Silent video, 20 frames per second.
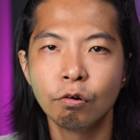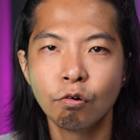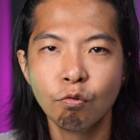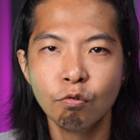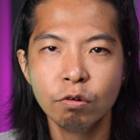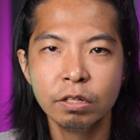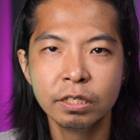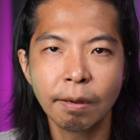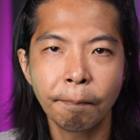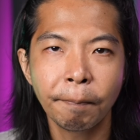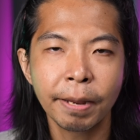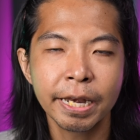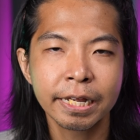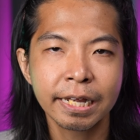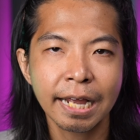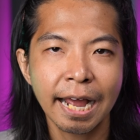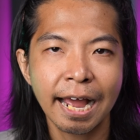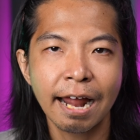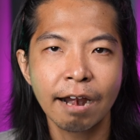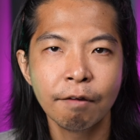คุณจะเป็น
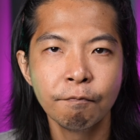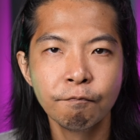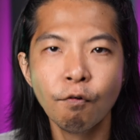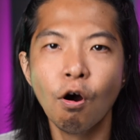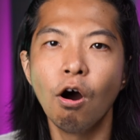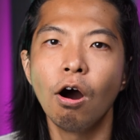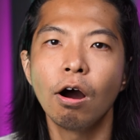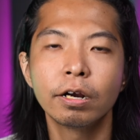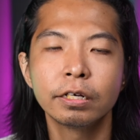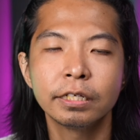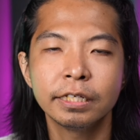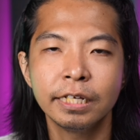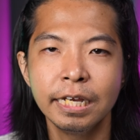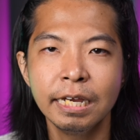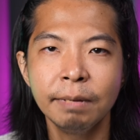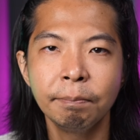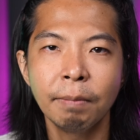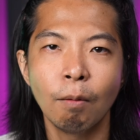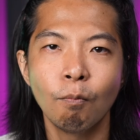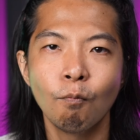การวอก
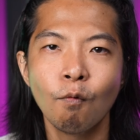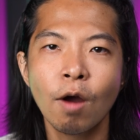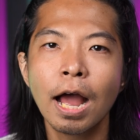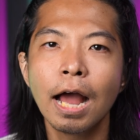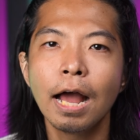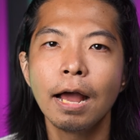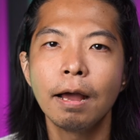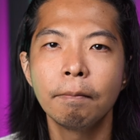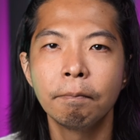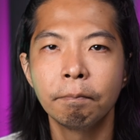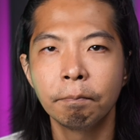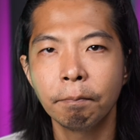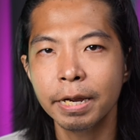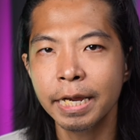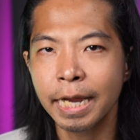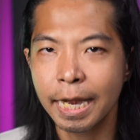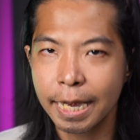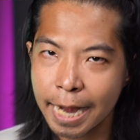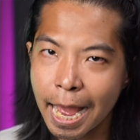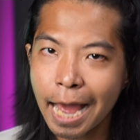ที่แบบว่าไม่
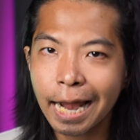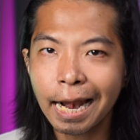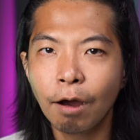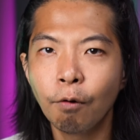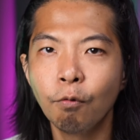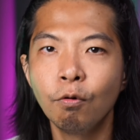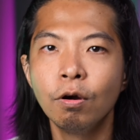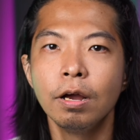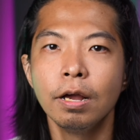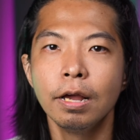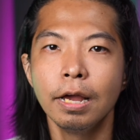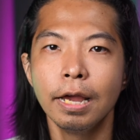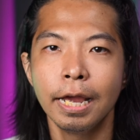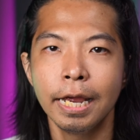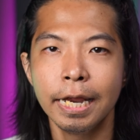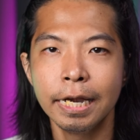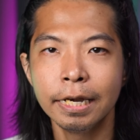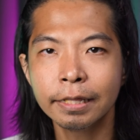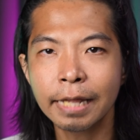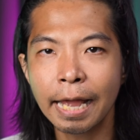เห็นหน้าเรา
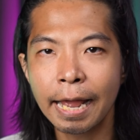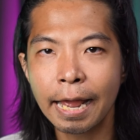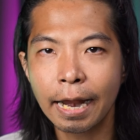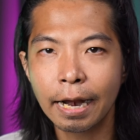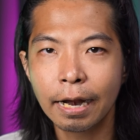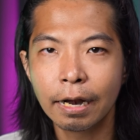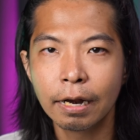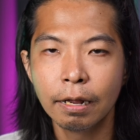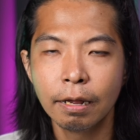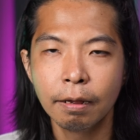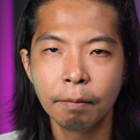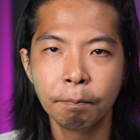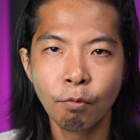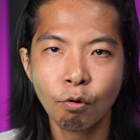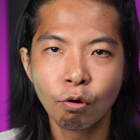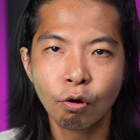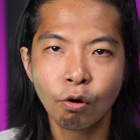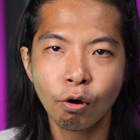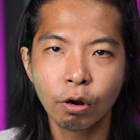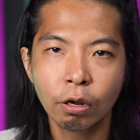เห็นแต่
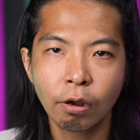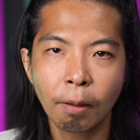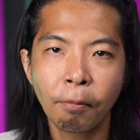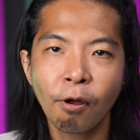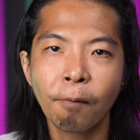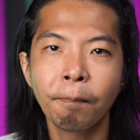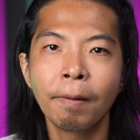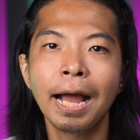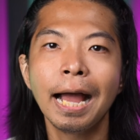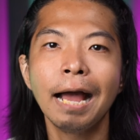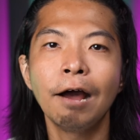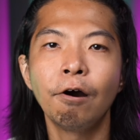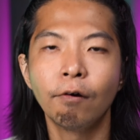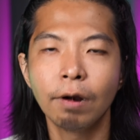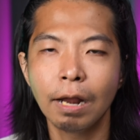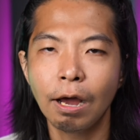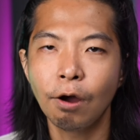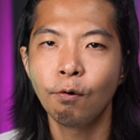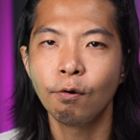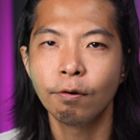บุคคลรอบๆ ข้างขอ
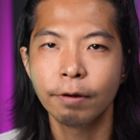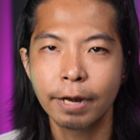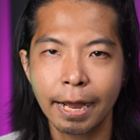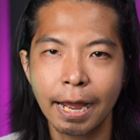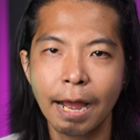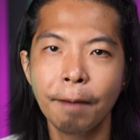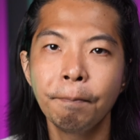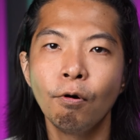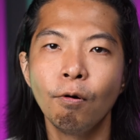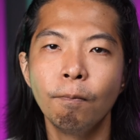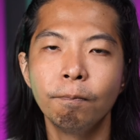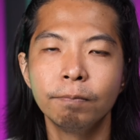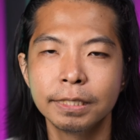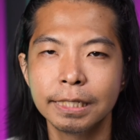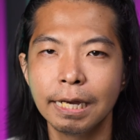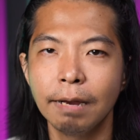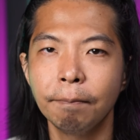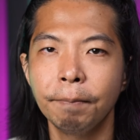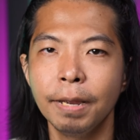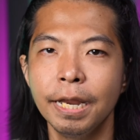งเรานะครับผม
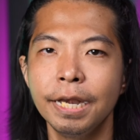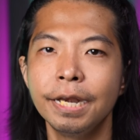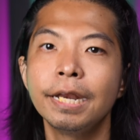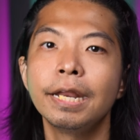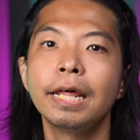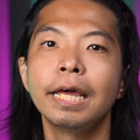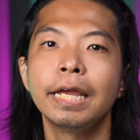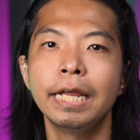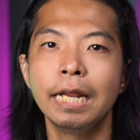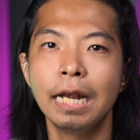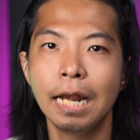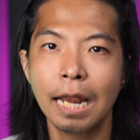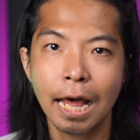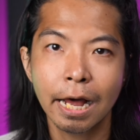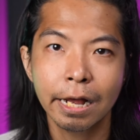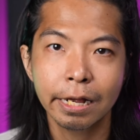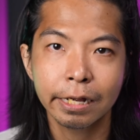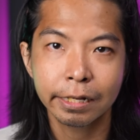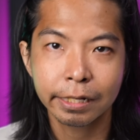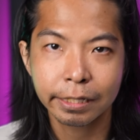จะเป็นในลั
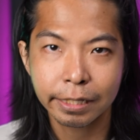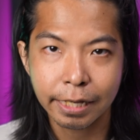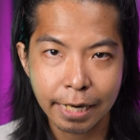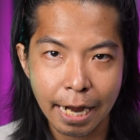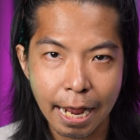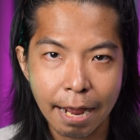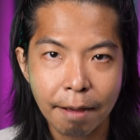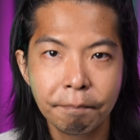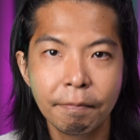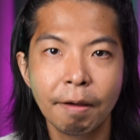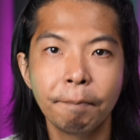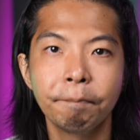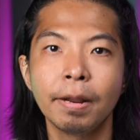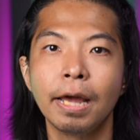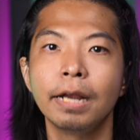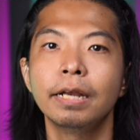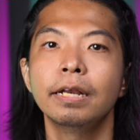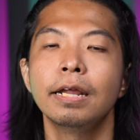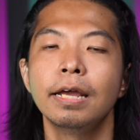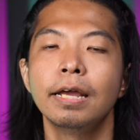กษณะแบบนั้น